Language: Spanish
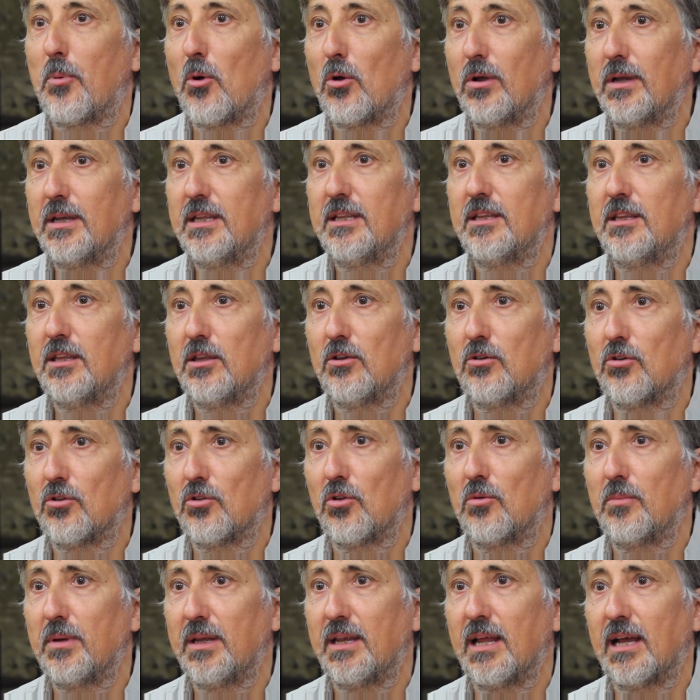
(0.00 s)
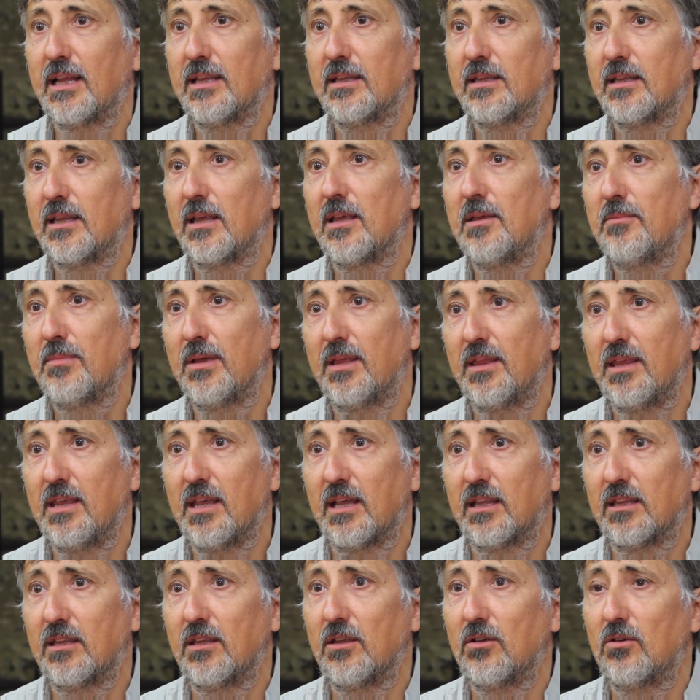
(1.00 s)
político dominante y
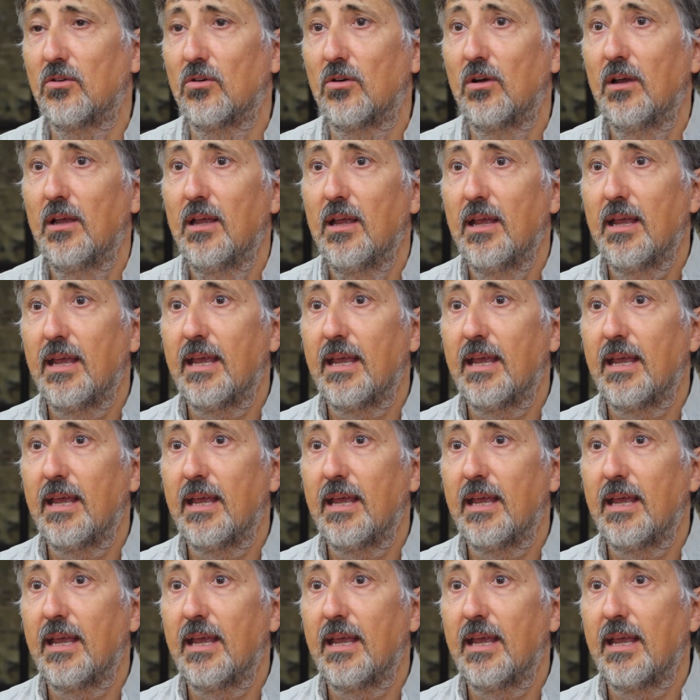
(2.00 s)
mediático?